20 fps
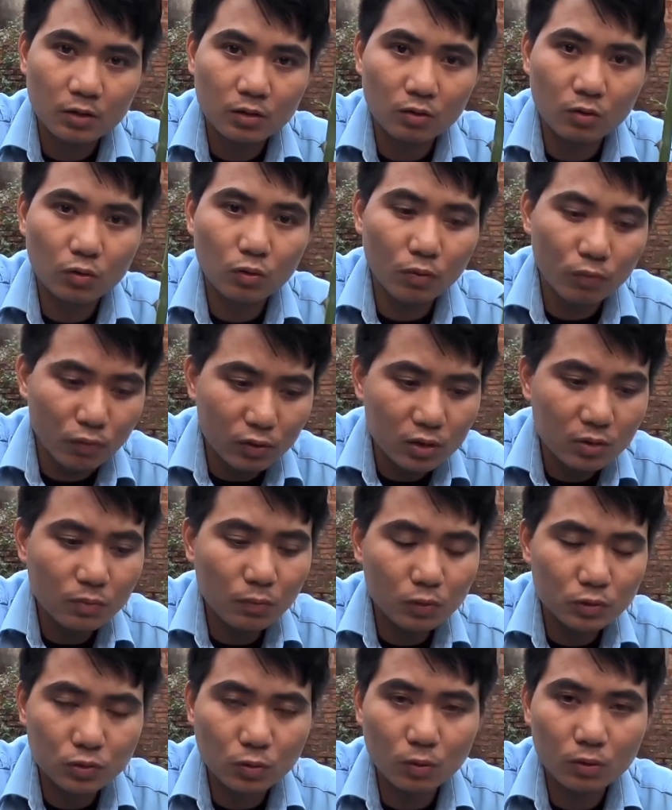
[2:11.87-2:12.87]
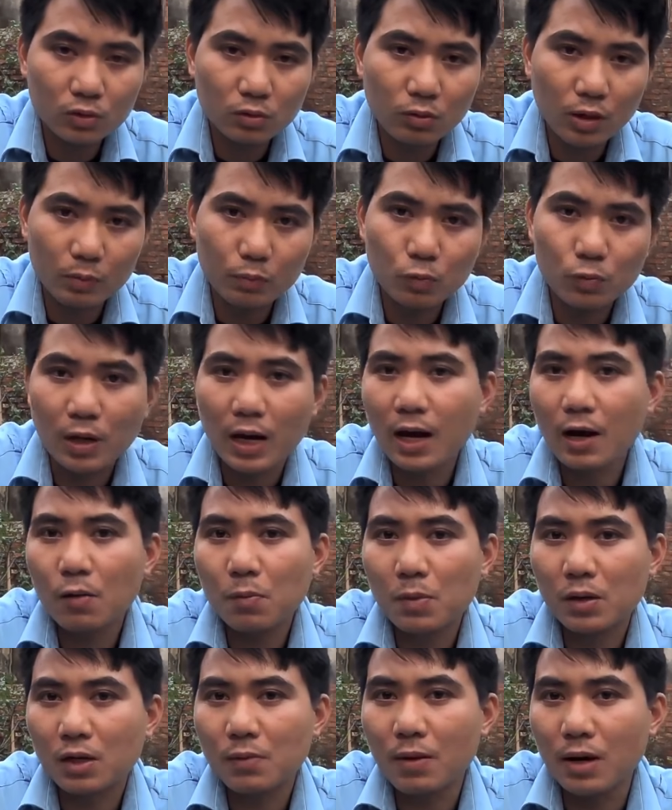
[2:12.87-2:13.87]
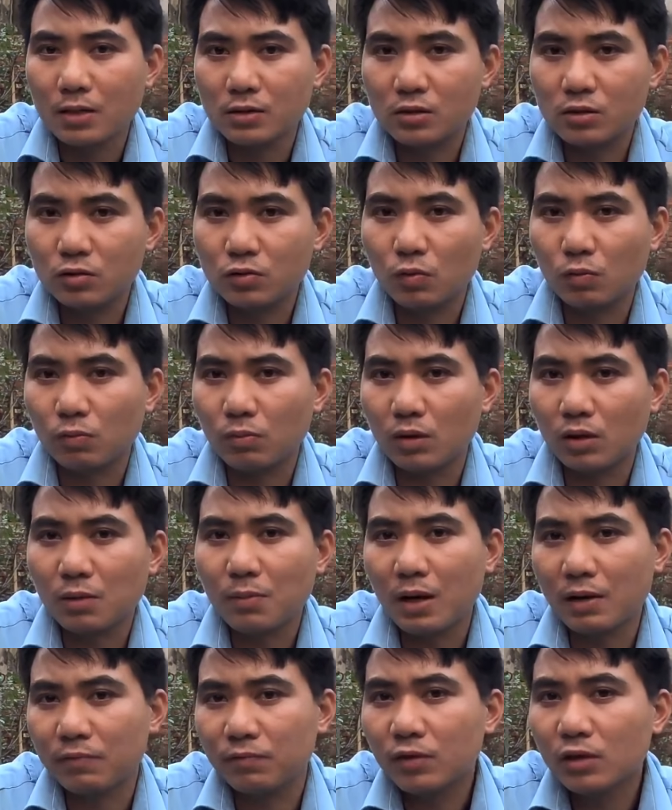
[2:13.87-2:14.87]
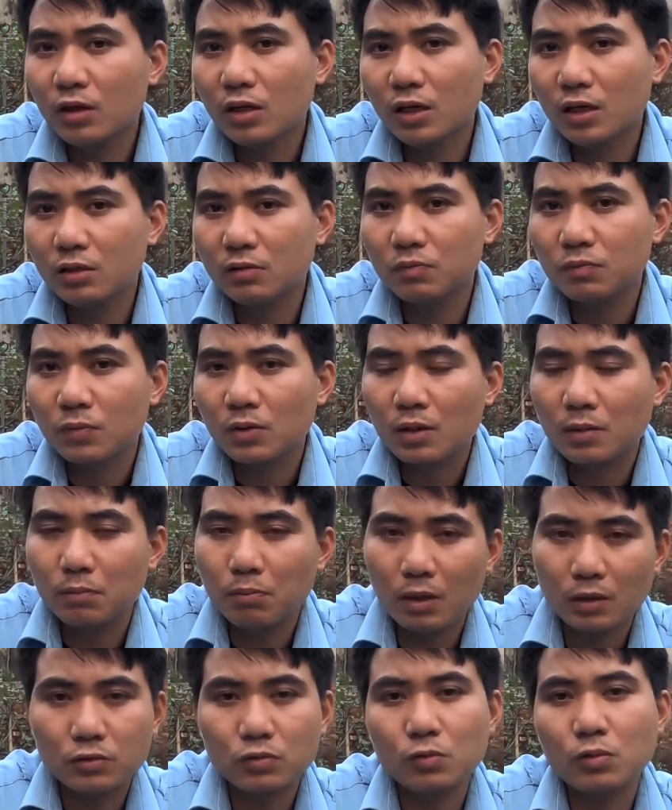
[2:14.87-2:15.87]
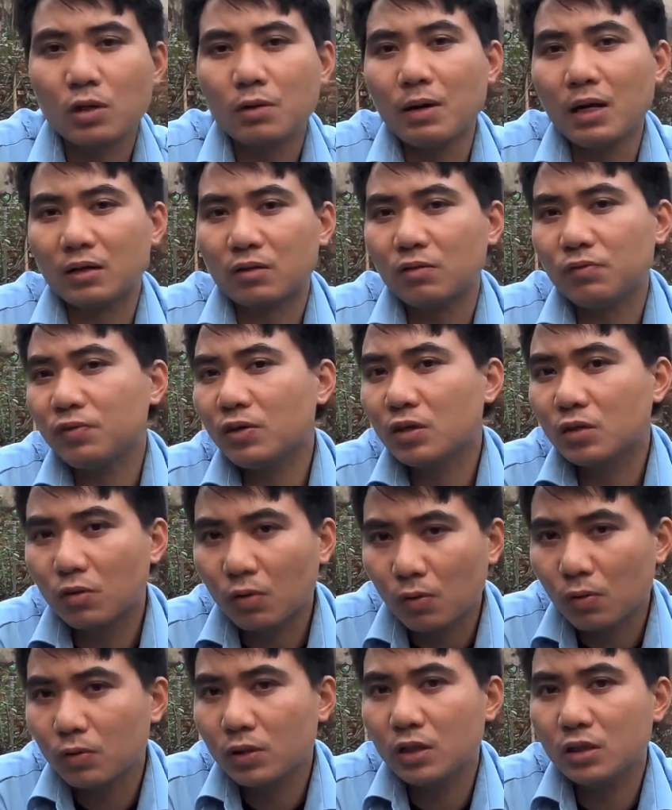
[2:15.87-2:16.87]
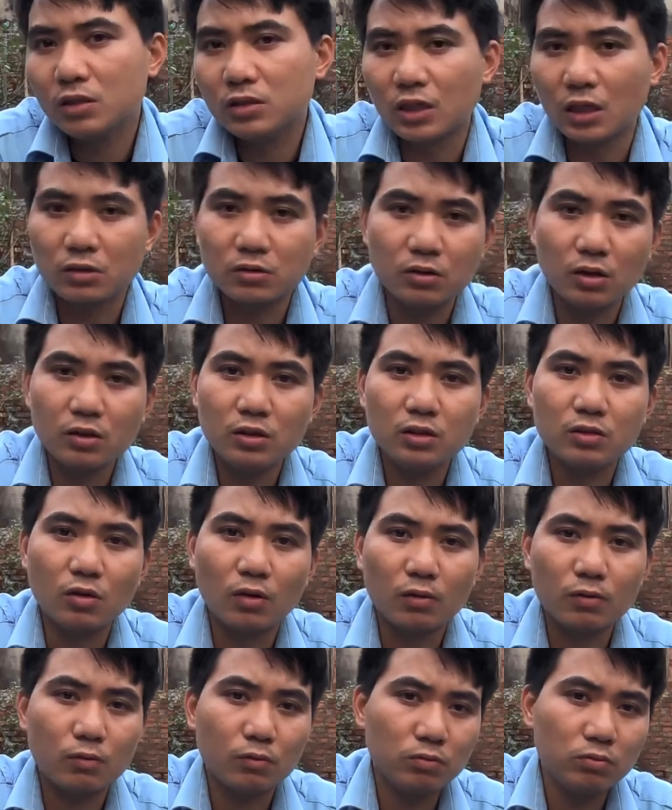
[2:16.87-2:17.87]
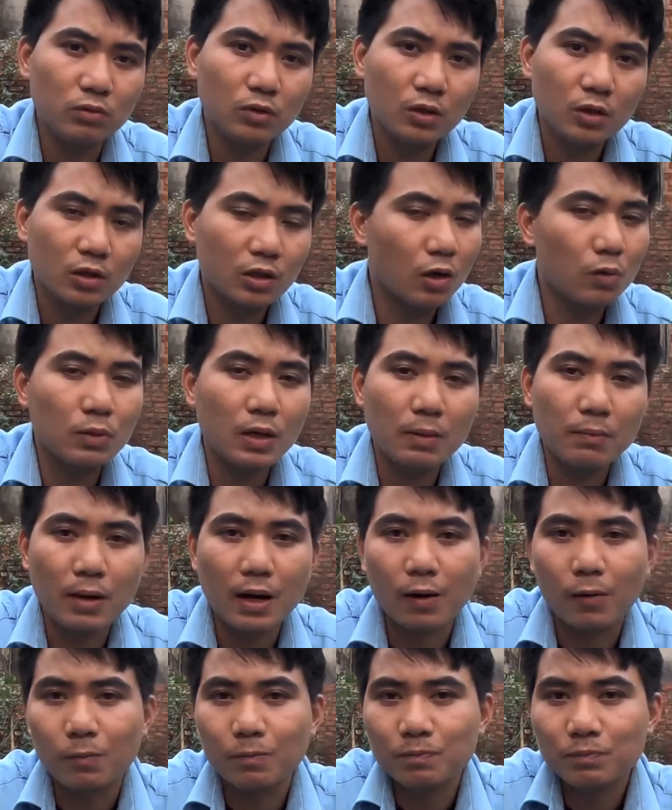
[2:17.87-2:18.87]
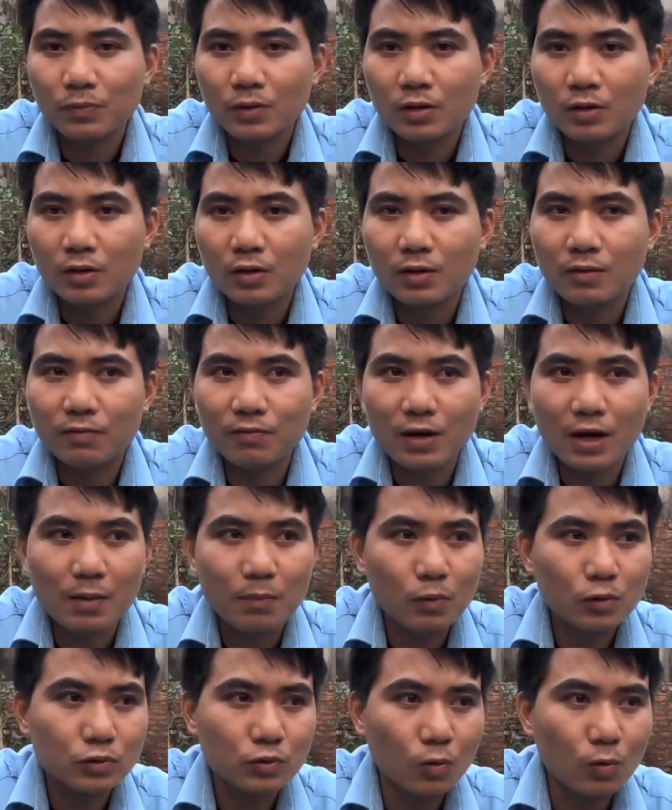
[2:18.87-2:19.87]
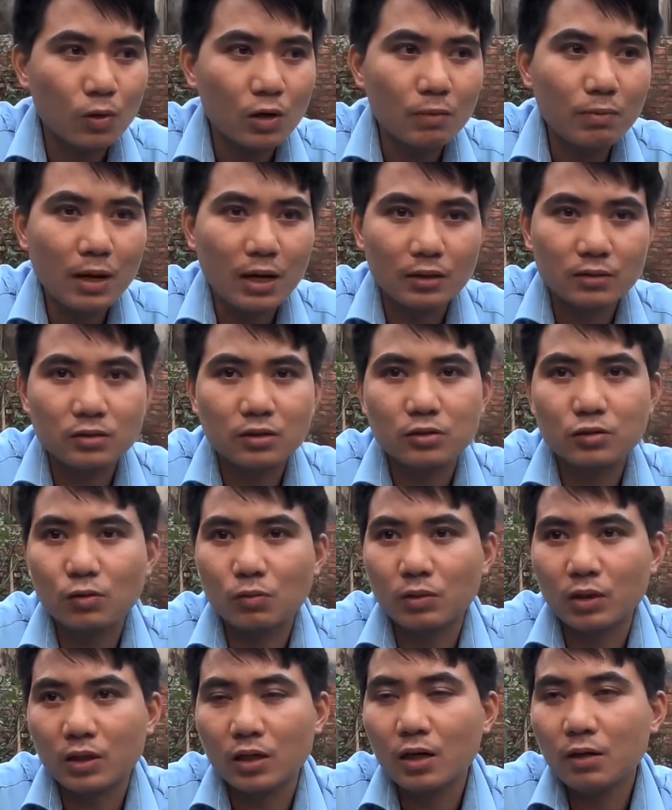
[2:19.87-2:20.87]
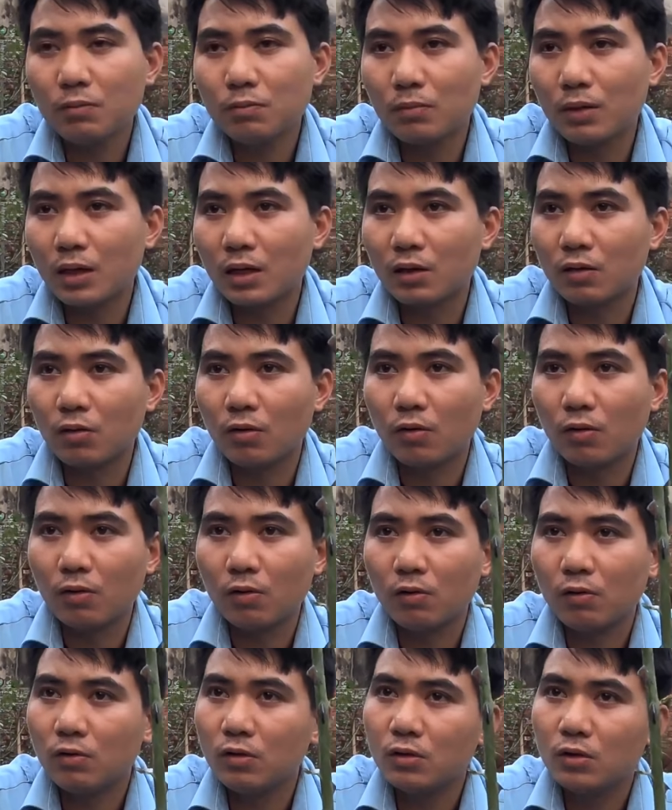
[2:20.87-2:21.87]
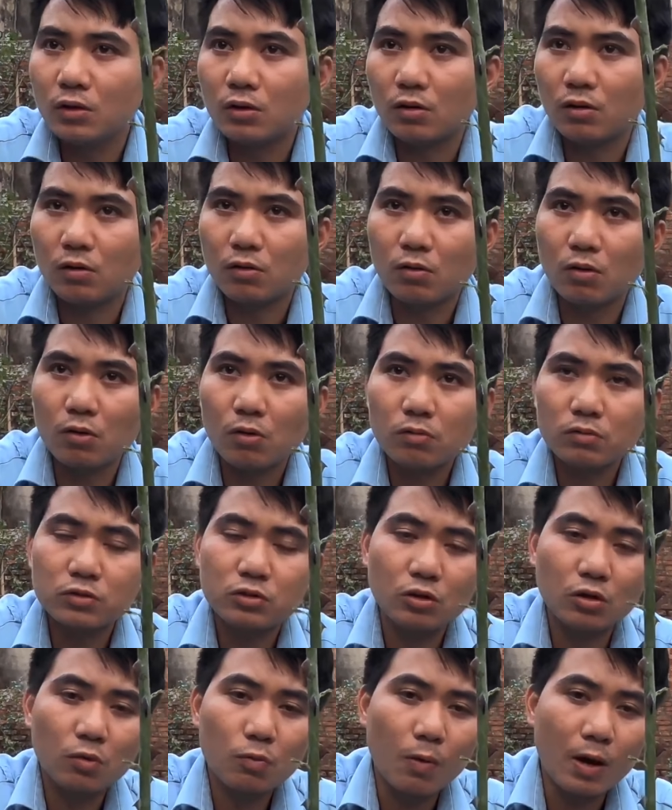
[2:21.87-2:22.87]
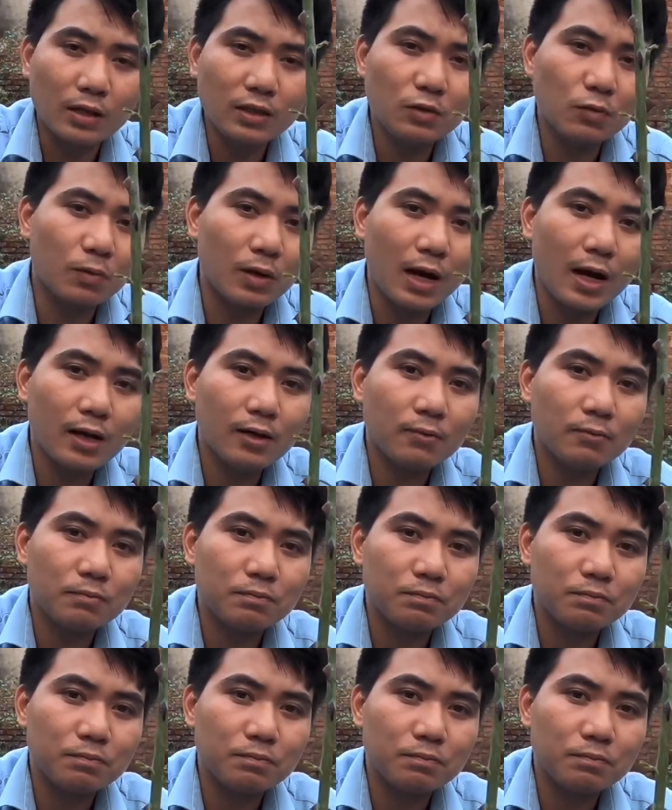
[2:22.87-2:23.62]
còn đối với một số các loại bùn ao mà các bạn sử dụng mà các bạn vớt lên mặc dù các bạn có phơi khô đi chăng nữa thì nó cũng không đảm bảo và một số các bạn sử dụng cái đất mà nó có chứa quá nhiều cát